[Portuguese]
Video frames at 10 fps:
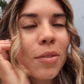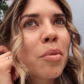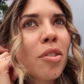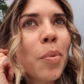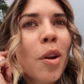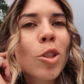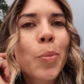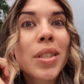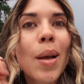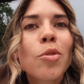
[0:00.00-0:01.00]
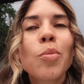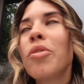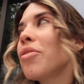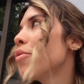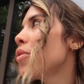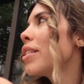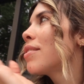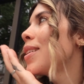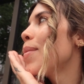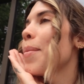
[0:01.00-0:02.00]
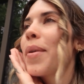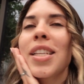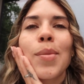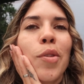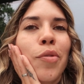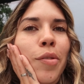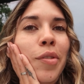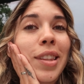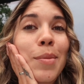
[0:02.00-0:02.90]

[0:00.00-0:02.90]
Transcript: Pronto, para não dispersarmos muito, vi este também que parece muito fofinho.